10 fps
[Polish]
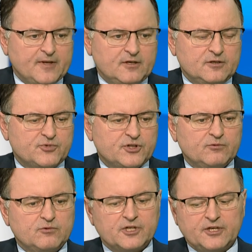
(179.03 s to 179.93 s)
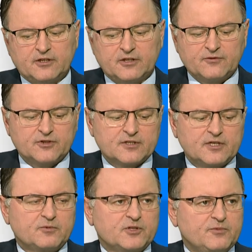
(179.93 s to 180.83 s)
e, przedłużenie tych
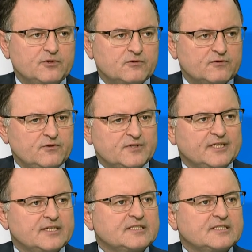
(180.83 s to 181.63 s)
wszystkich przepisów związanych